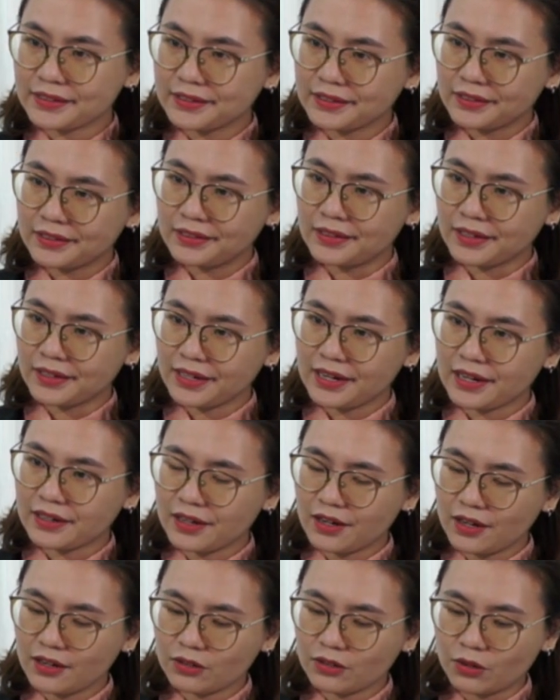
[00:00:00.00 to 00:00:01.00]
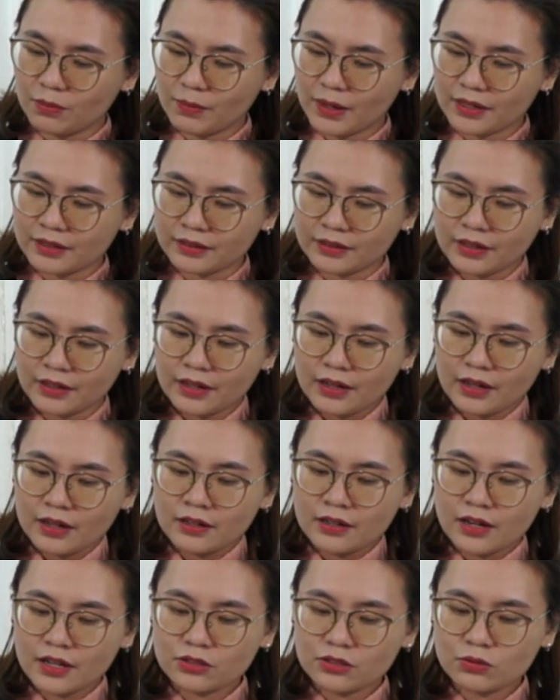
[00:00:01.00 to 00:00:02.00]
những cái đặc ân của mình
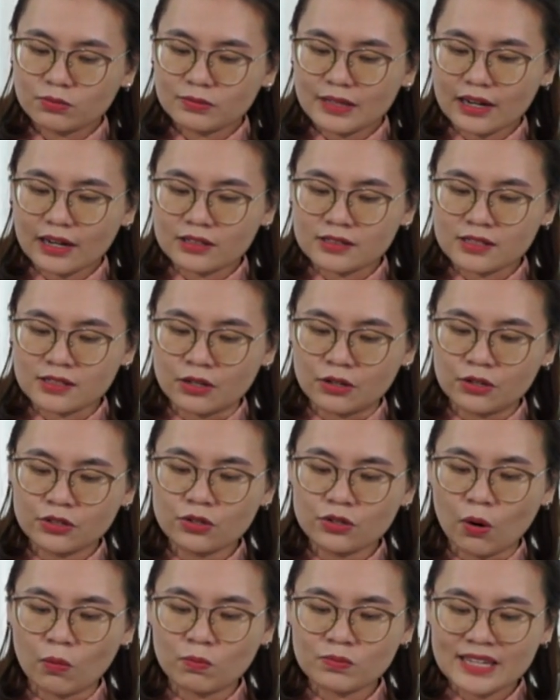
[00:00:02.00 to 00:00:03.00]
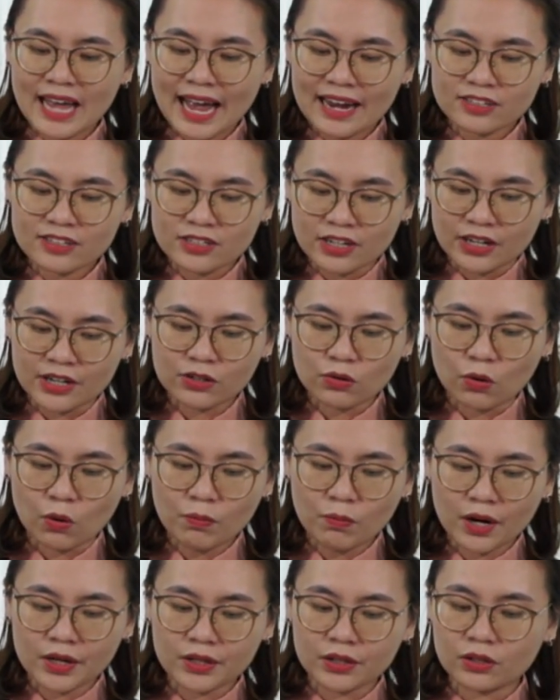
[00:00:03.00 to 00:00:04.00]
nên chúng ta sử dụng giá trị của
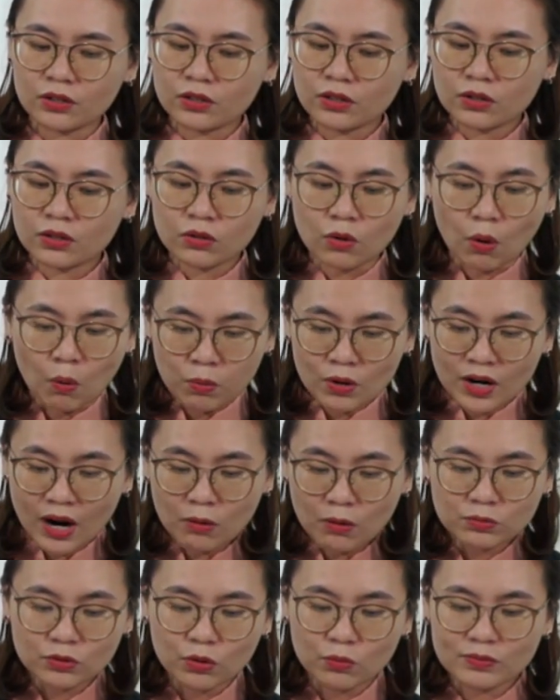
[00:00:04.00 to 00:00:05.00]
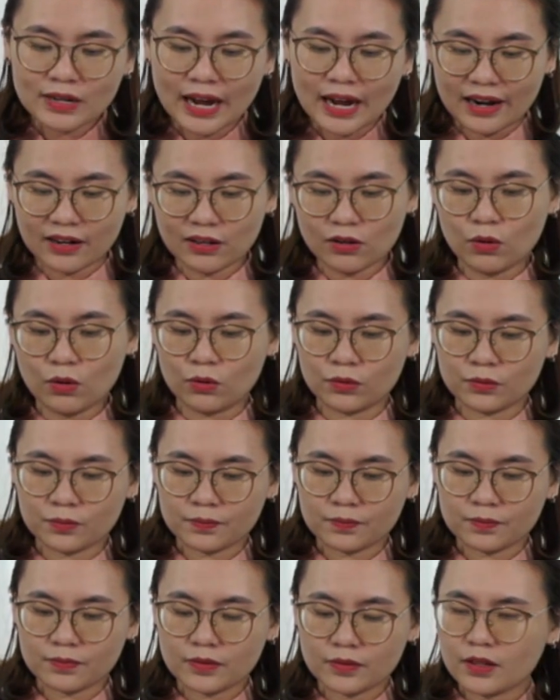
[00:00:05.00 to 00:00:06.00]
mình cũng không đúng đắn luôn
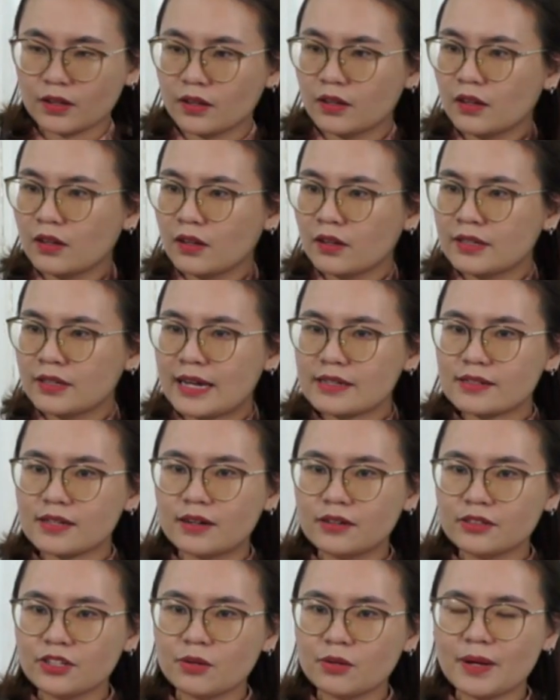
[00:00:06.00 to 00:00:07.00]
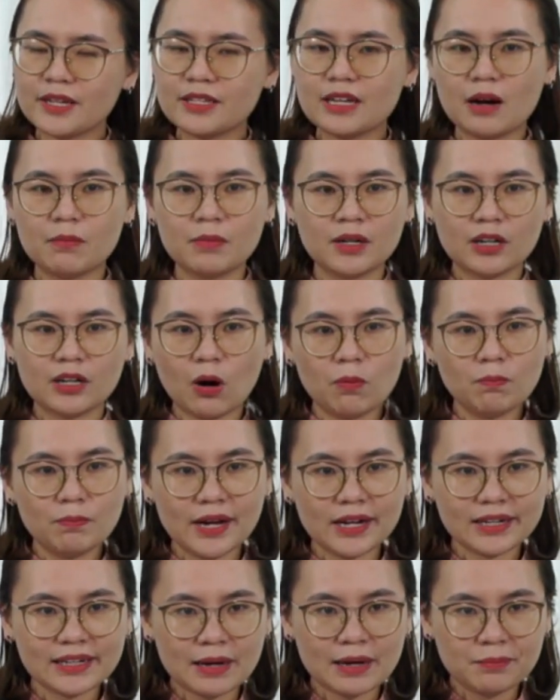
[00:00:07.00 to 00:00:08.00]
giả sử như bây giờ mình không
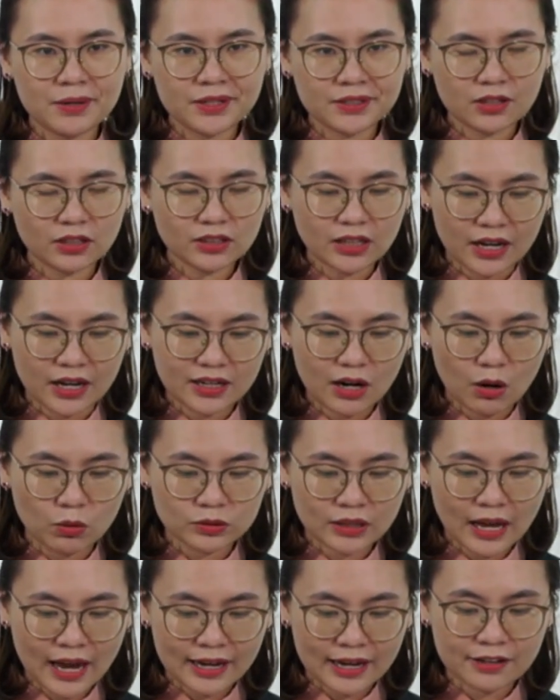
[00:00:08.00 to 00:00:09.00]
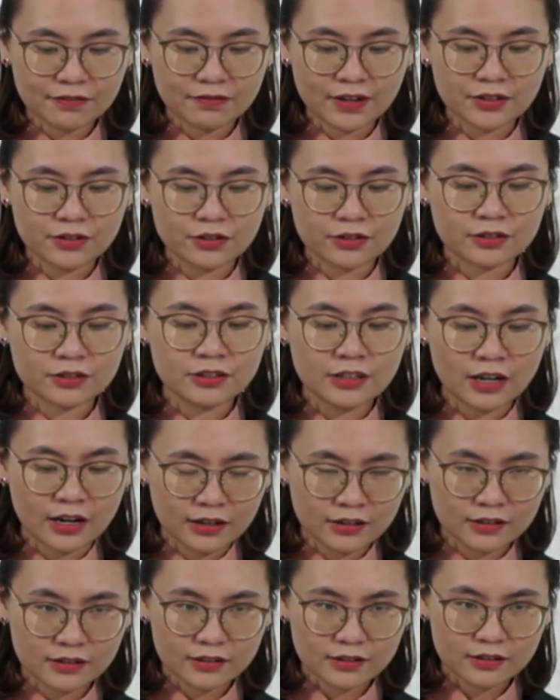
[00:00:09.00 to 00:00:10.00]
biết là mình có thể cầu thay và được
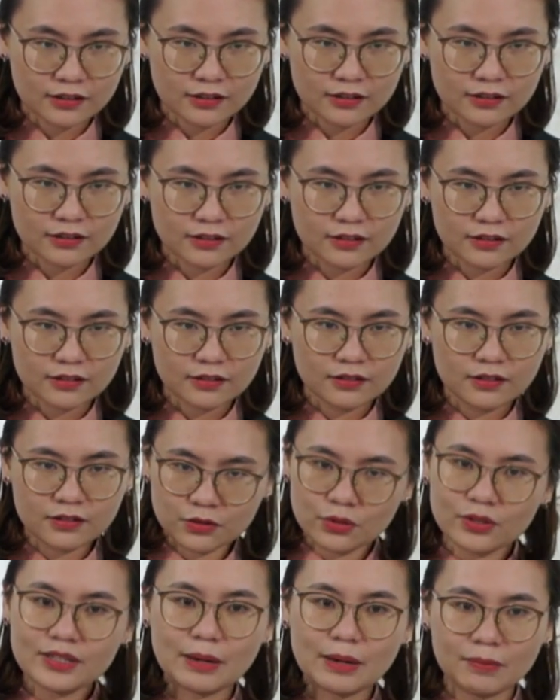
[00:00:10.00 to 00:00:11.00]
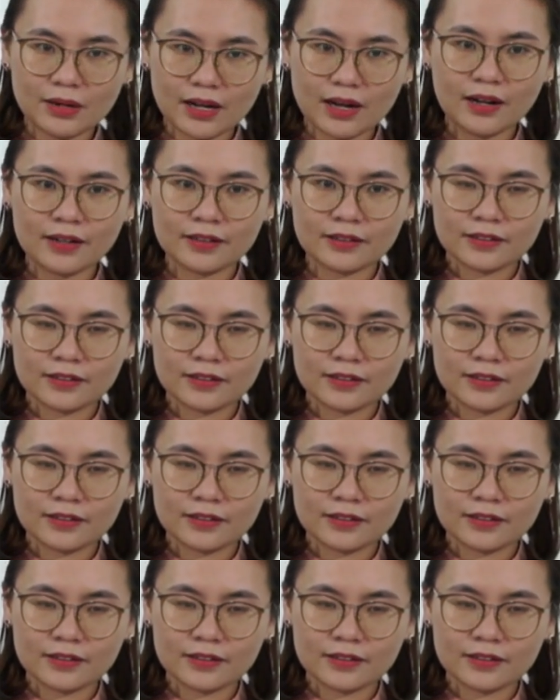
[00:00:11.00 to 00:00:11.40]
nhận được chúa nhậm lời